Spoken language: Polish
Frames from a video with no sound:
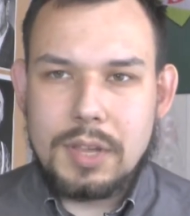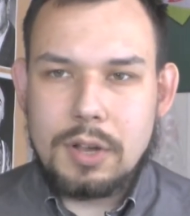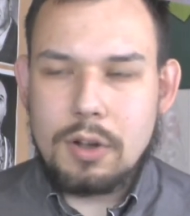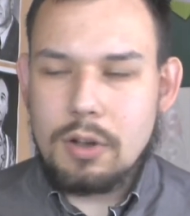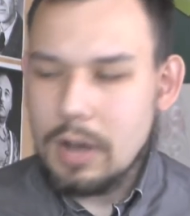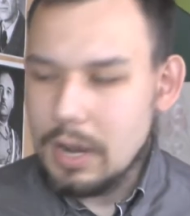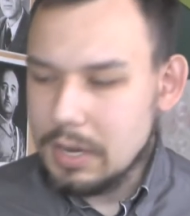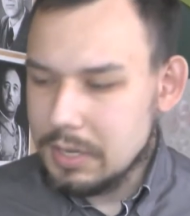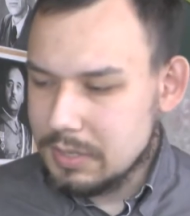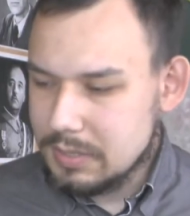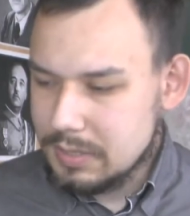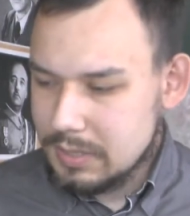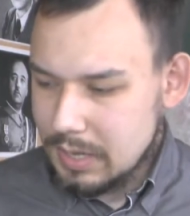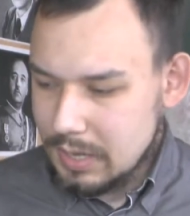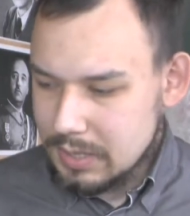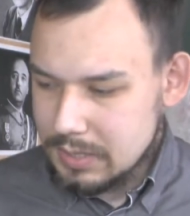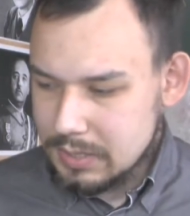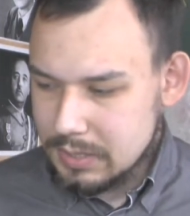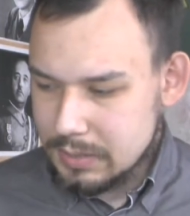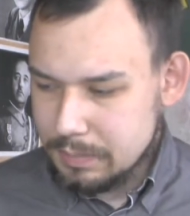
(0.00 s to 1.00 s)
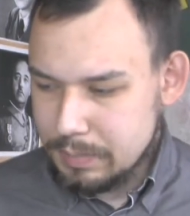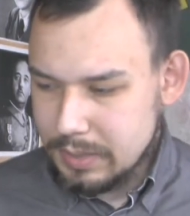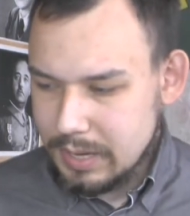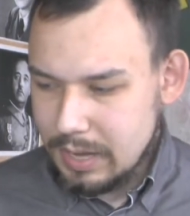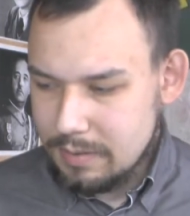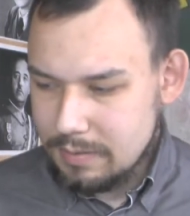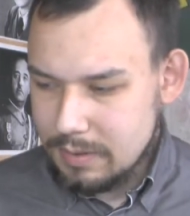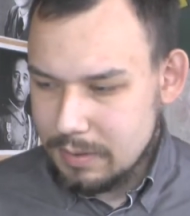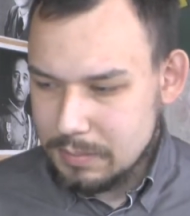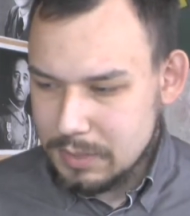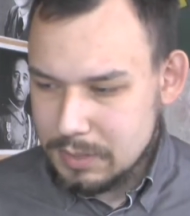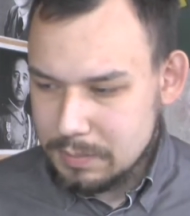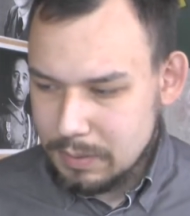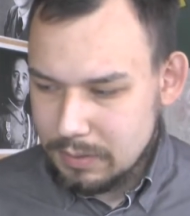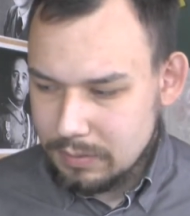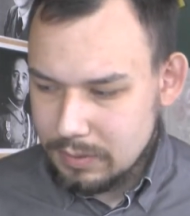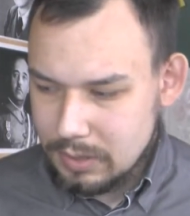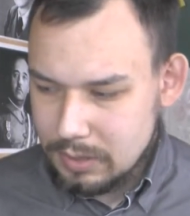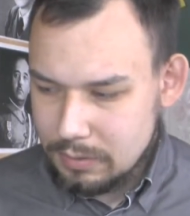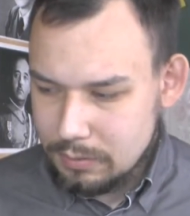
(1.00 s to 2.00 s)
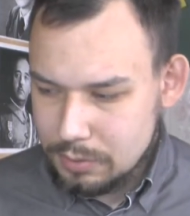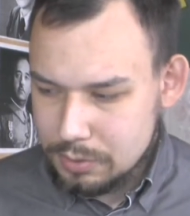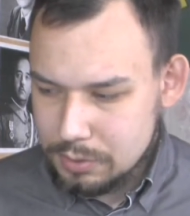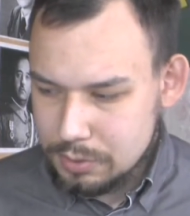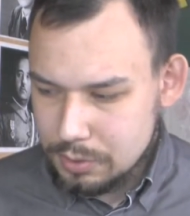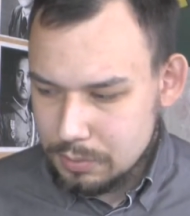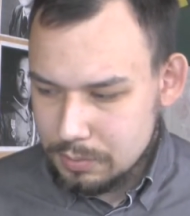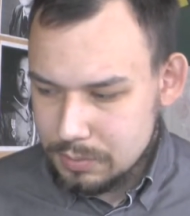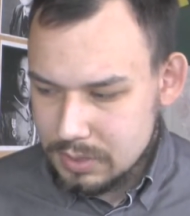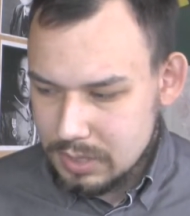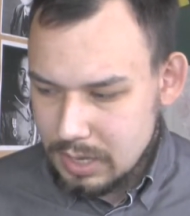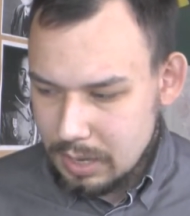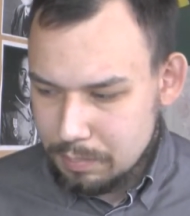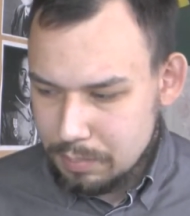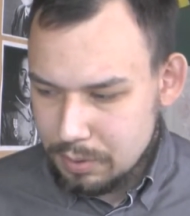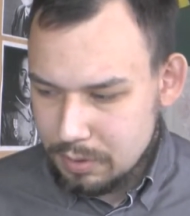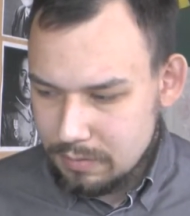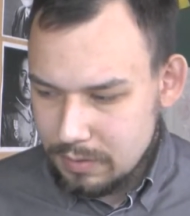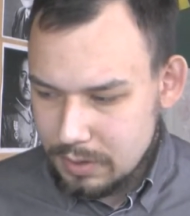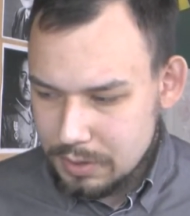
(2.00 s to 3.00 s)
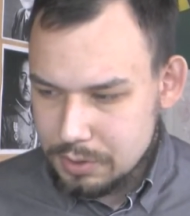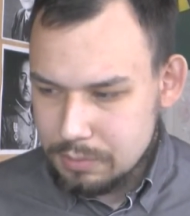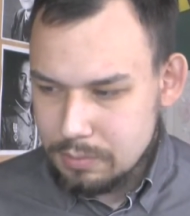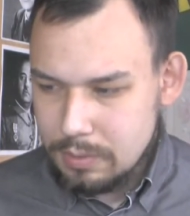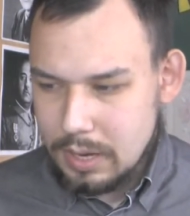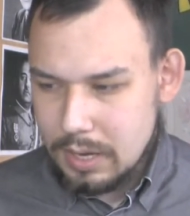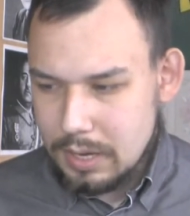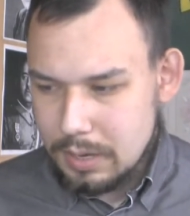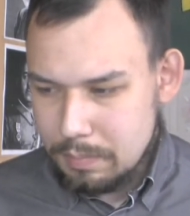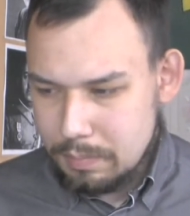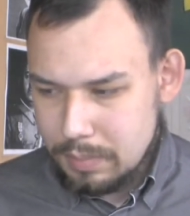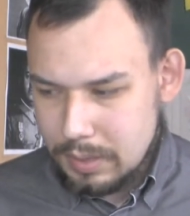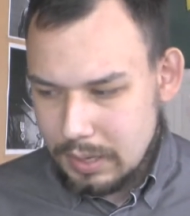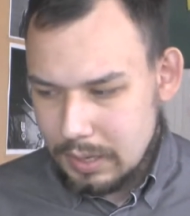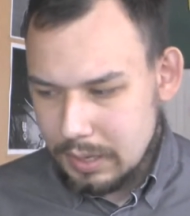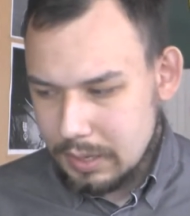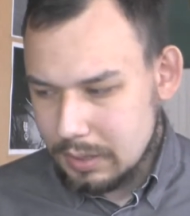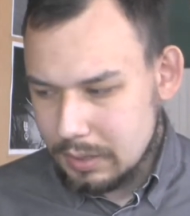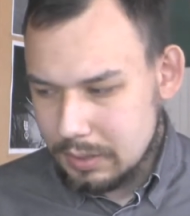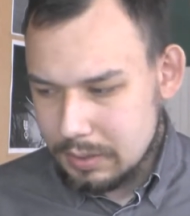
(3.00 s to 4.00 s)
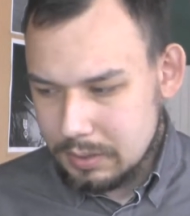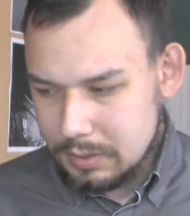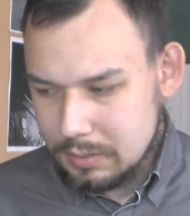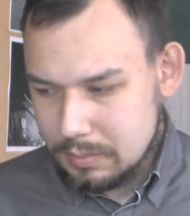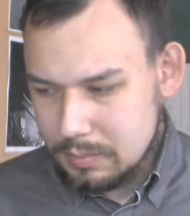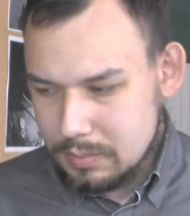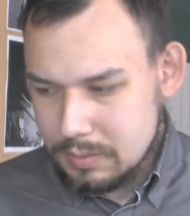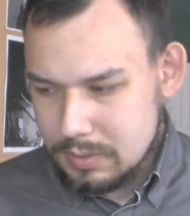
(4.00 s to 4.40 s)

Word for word: koalicja z Prawem i Sprawiedliwością zaprowadziła LPR i